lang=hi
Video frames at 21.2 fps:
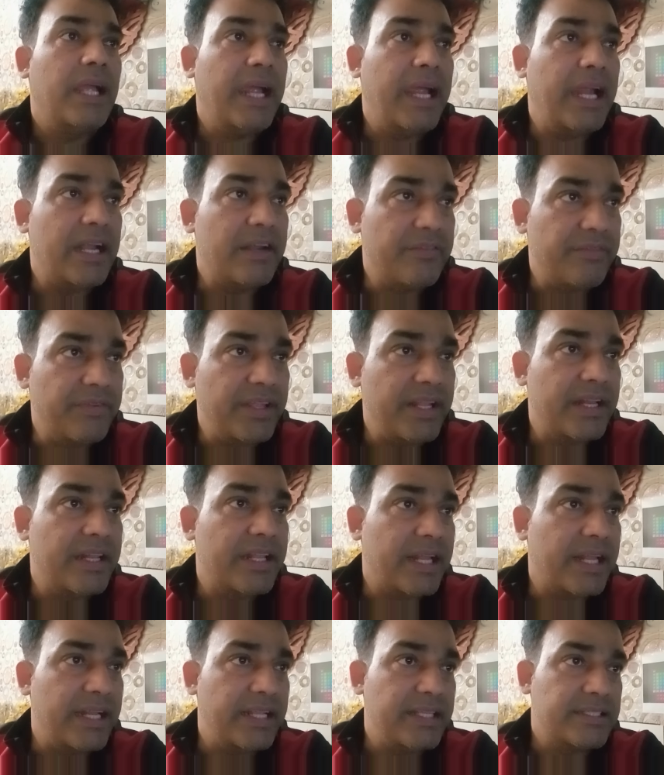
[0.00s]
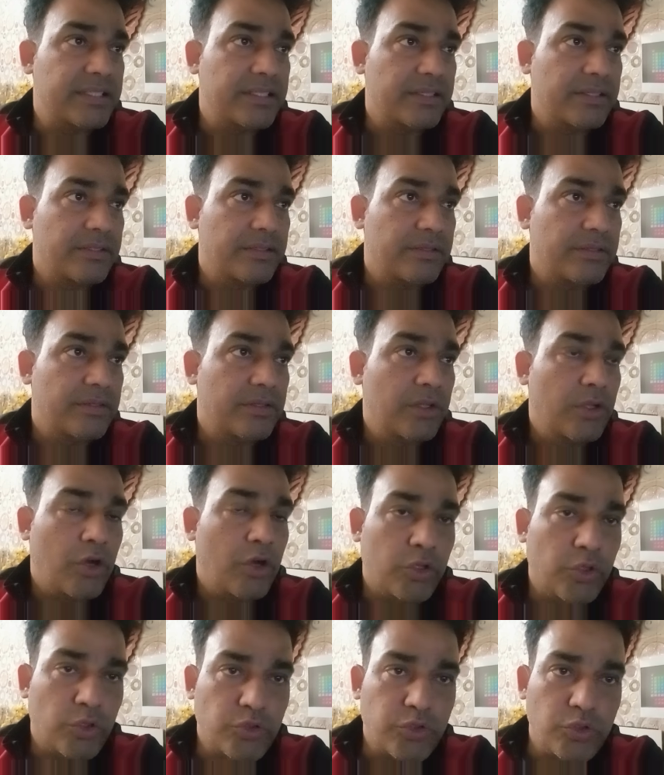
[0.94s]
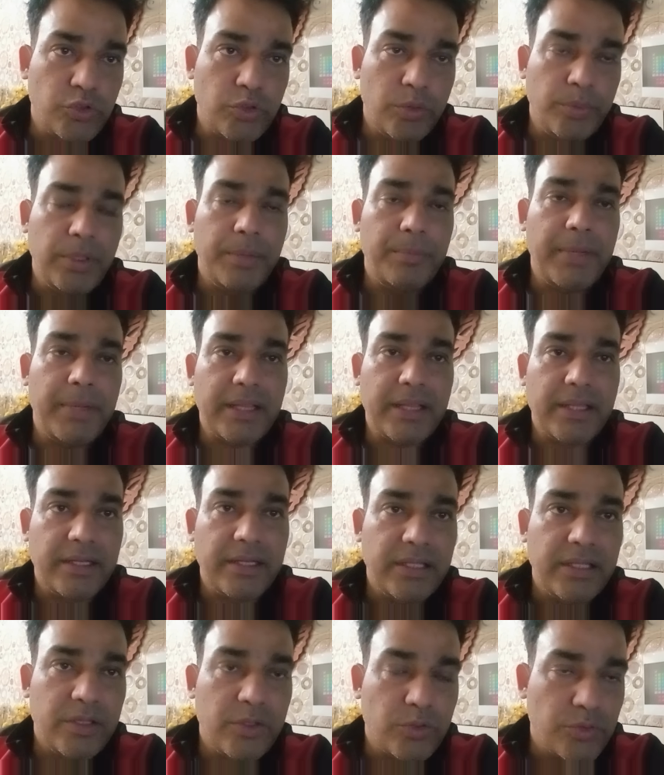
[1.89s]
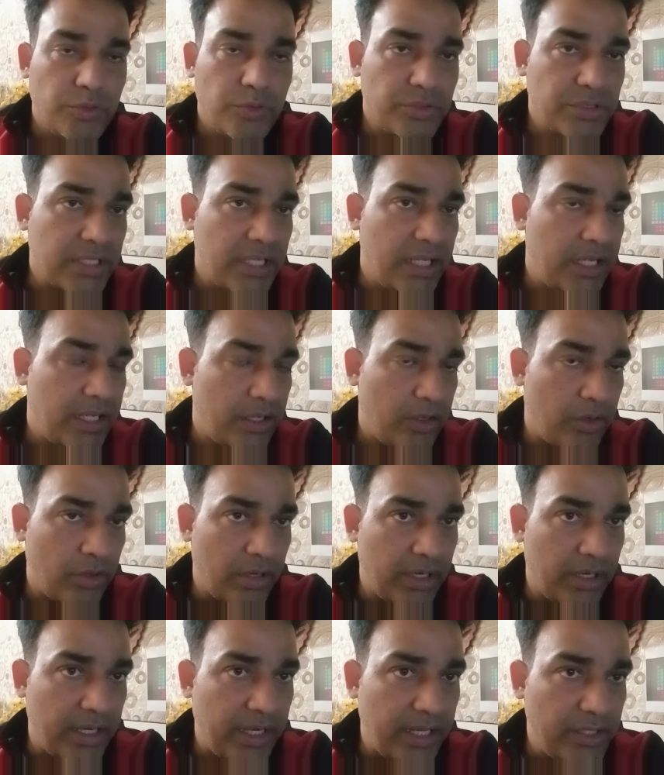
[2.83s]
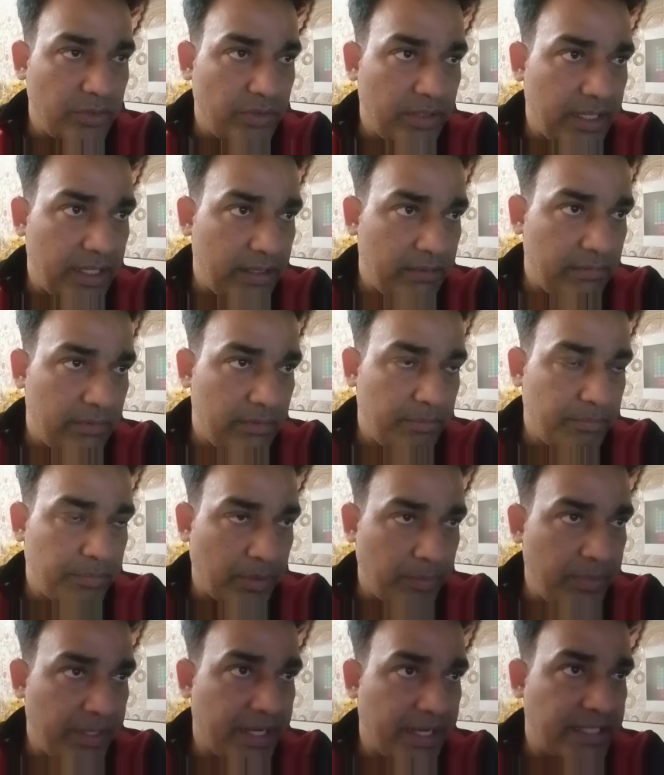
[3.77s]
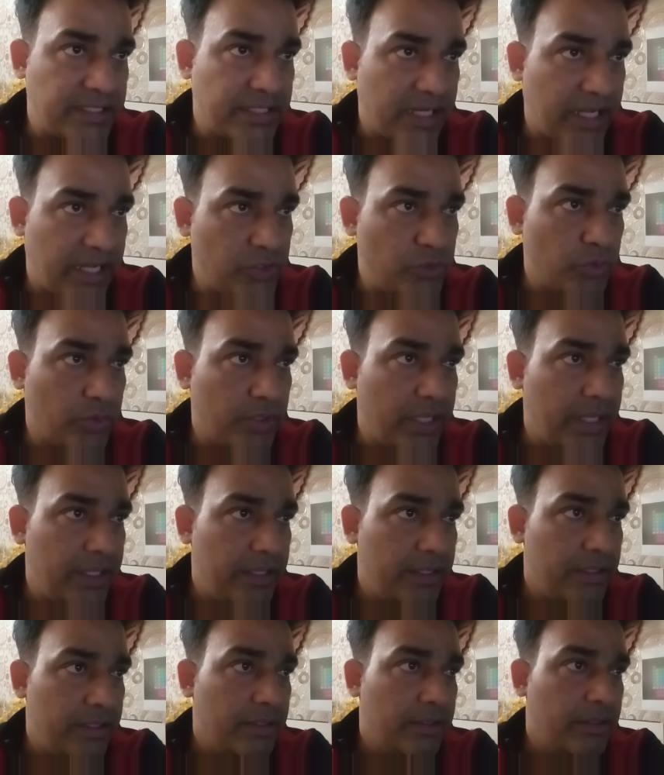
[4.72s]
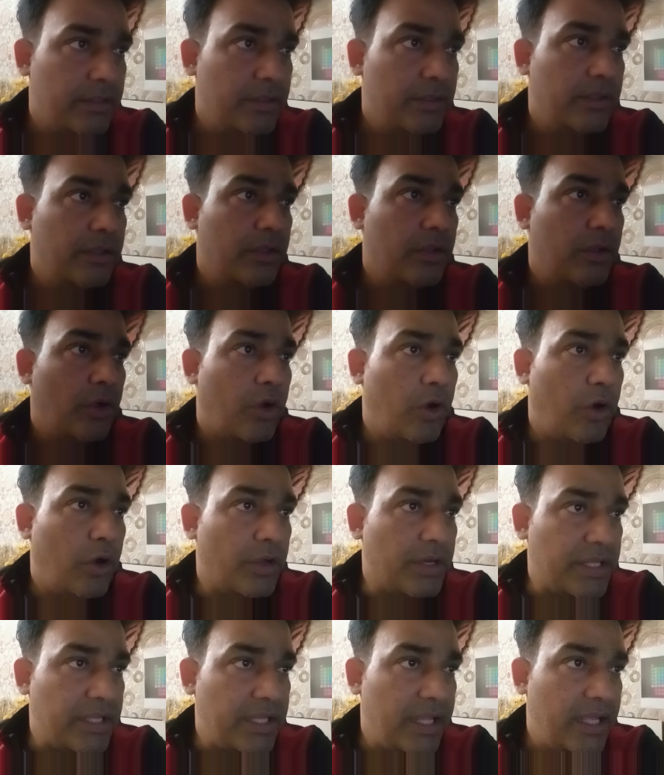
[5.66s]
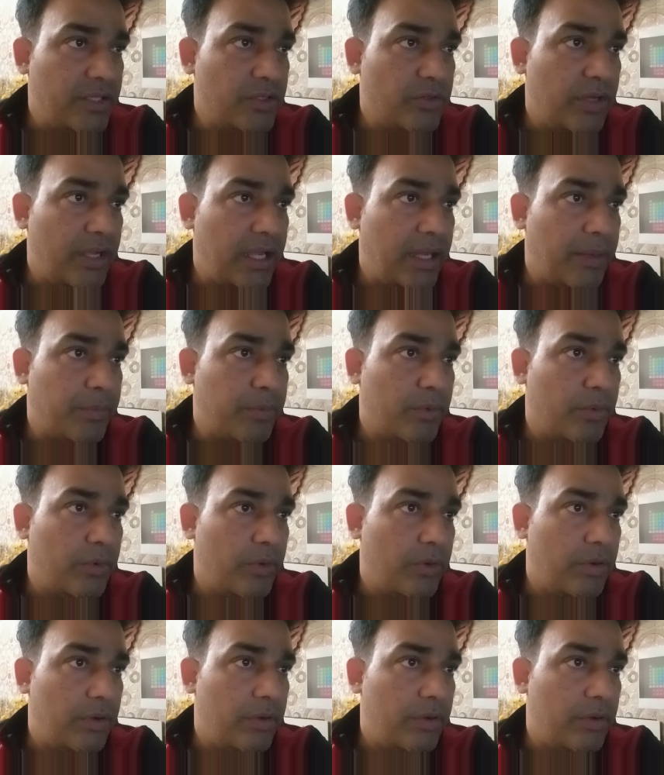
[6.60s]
एंड वीर और दोस्तों जो भी हम बात करते हैं दोस्तों इसका ऑलरेडी जो है पब्लिकेशन आ चुका है और ये जो है आपको